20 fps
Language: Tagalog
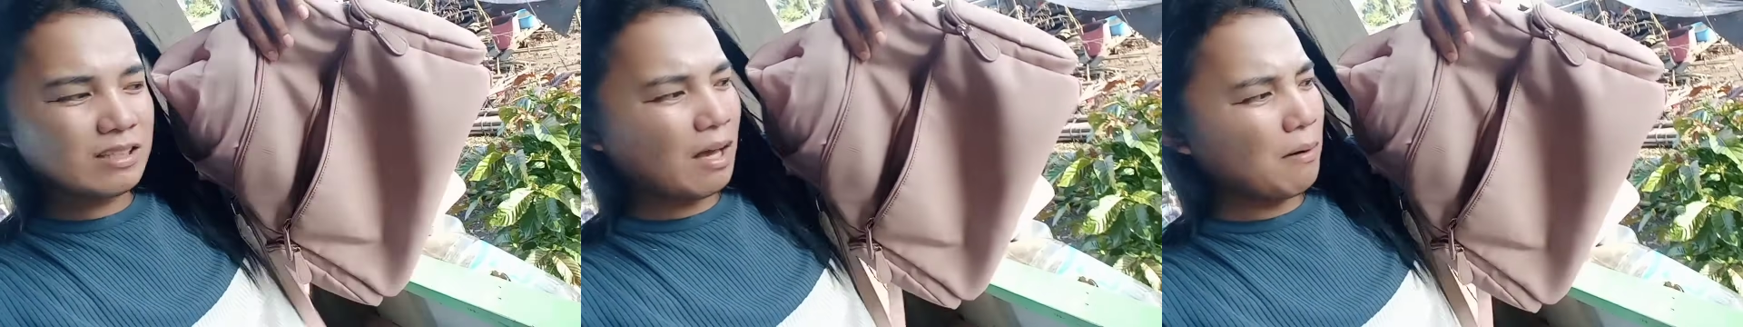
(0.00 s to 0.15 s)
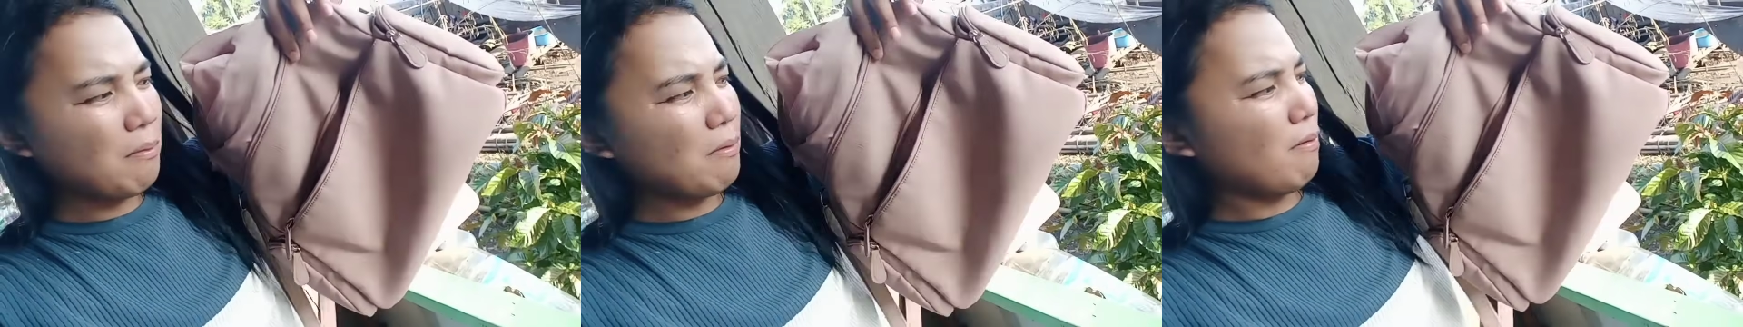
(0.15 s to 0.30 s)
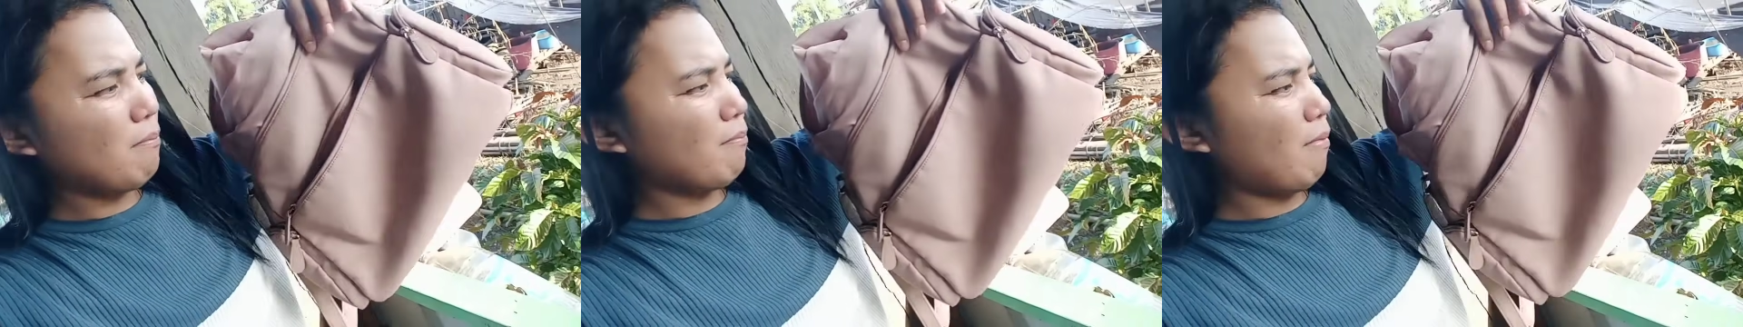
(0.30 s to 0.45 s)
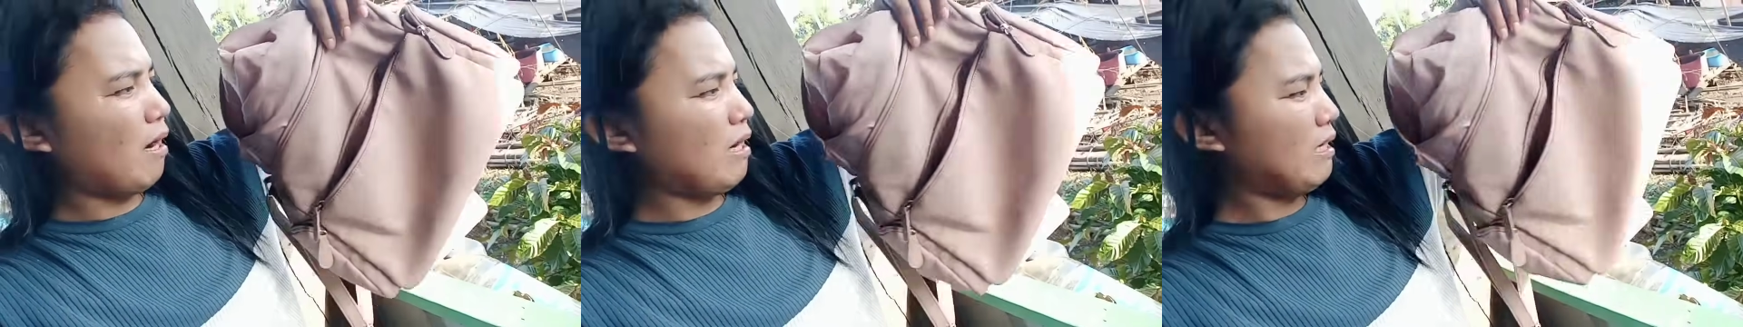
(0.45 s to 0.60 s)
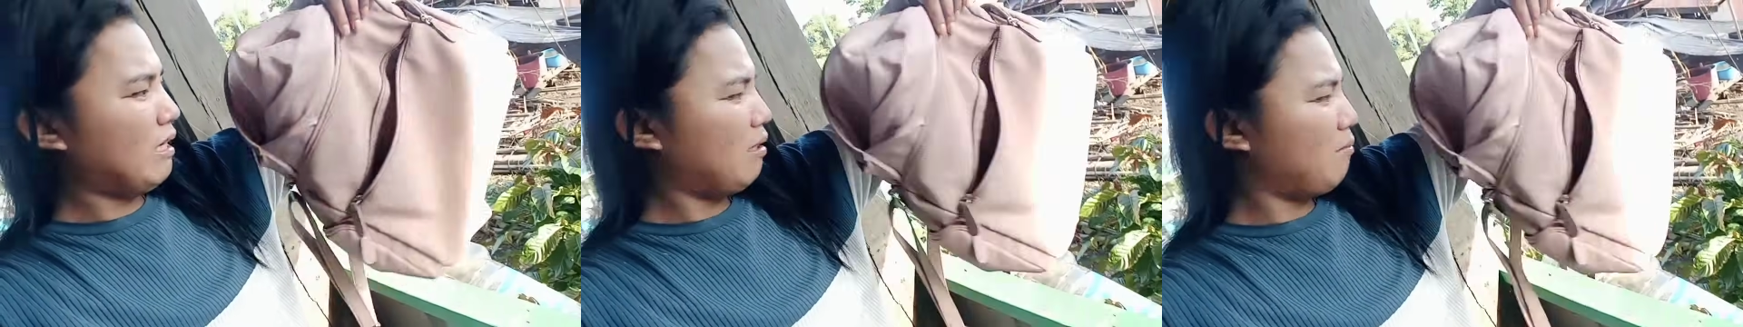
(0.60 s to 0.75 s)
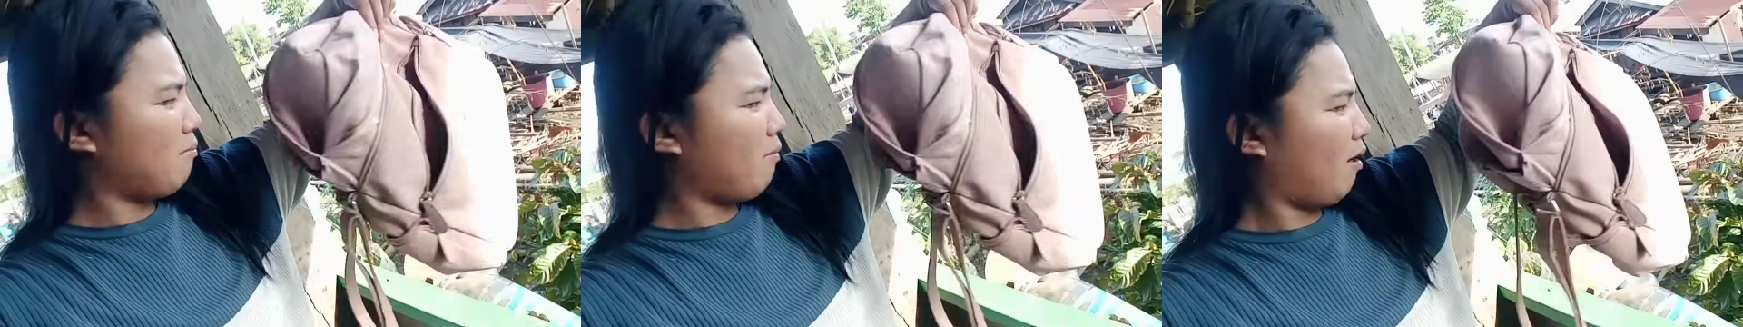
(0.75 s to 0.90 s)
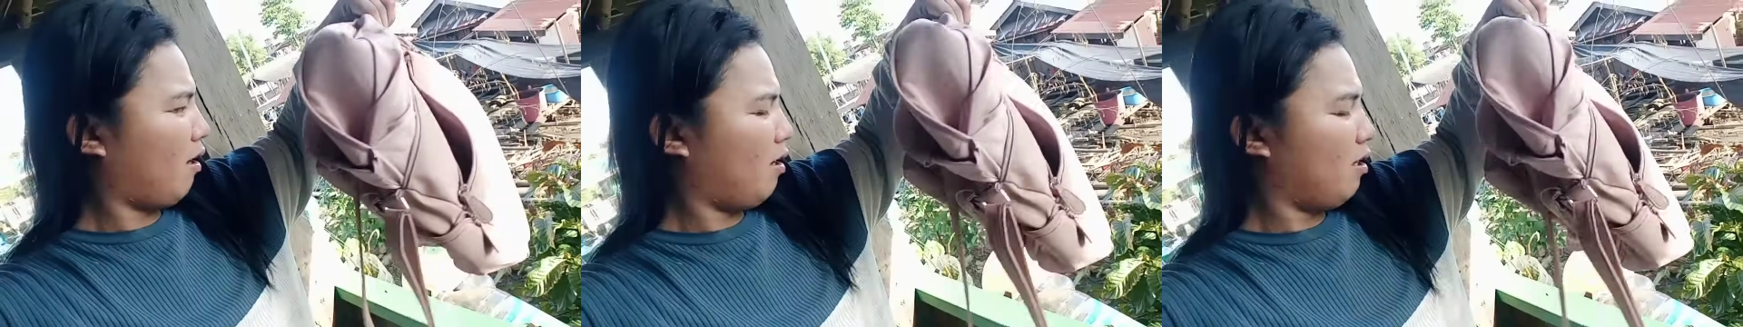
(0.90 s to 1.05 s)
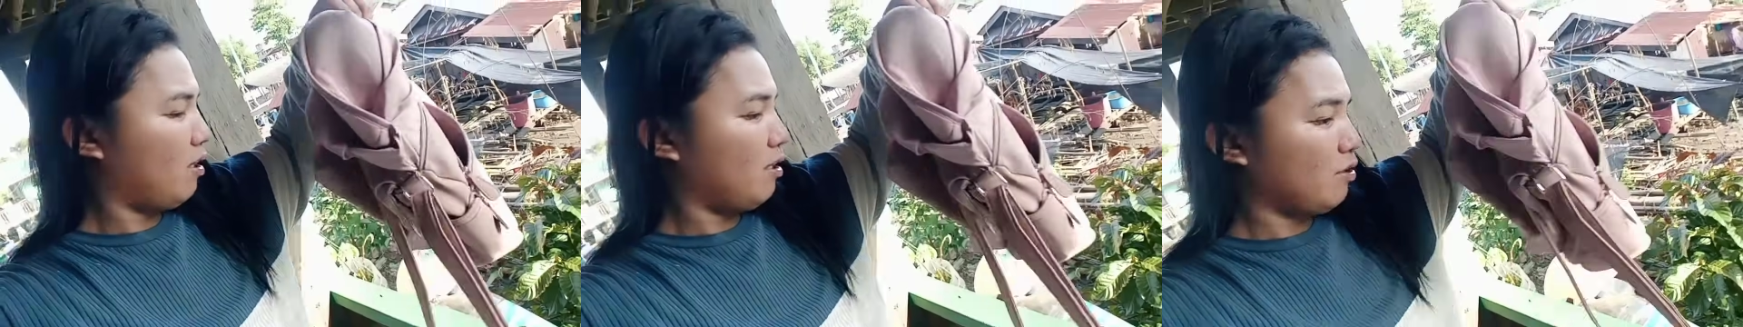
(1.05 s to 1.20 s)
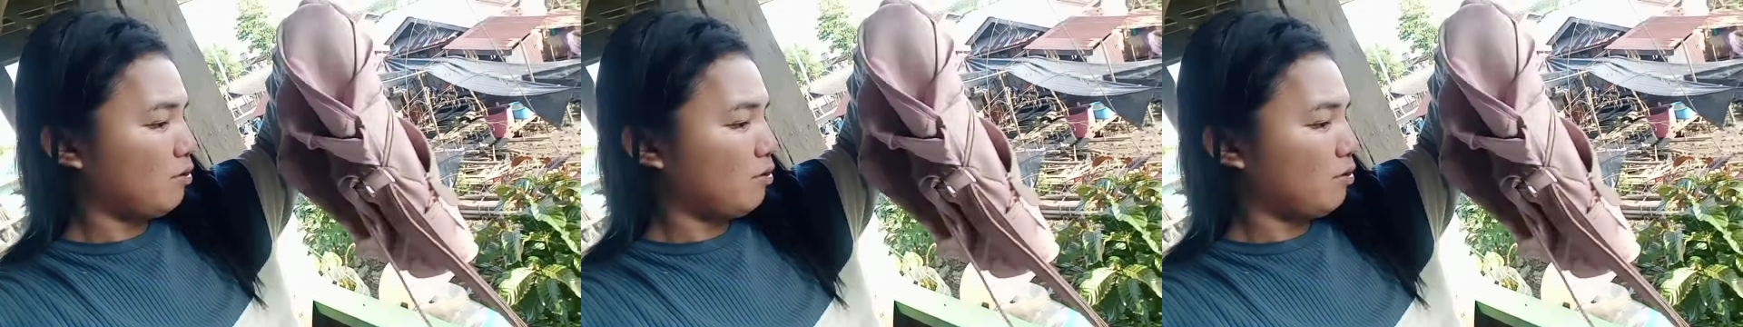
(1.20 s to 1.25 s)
tama ba? ini ba?